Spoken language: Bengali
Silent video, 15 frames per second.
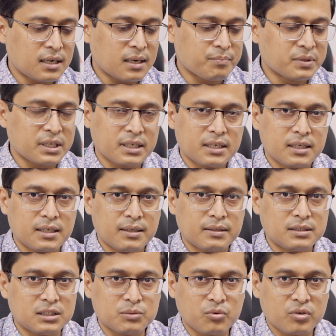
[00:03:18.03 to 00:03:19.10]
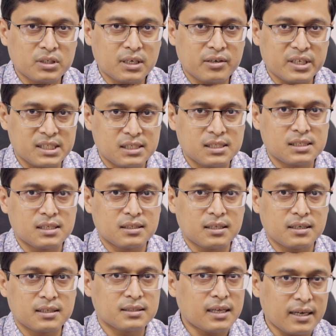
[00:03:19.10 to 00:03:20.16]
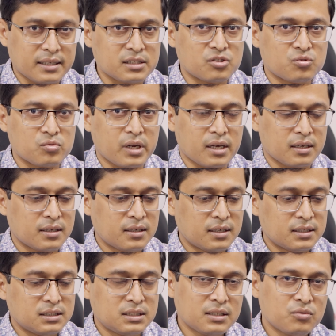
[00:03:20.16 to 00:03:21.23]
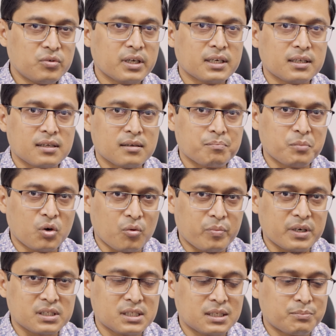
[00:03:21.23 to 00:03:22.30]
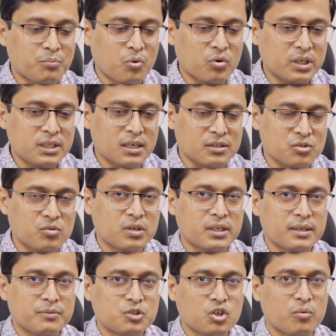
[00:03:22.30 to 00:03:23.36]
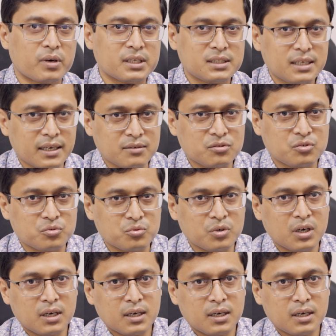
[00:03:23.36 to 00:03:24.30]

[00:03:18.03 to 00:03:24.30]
আপনাকে জীবনটা রেস্ট্রিক্টেড থাকে তা কিন্তু না যে কোনো একটা অপারেশনের পরেই আসলে সবারই একটু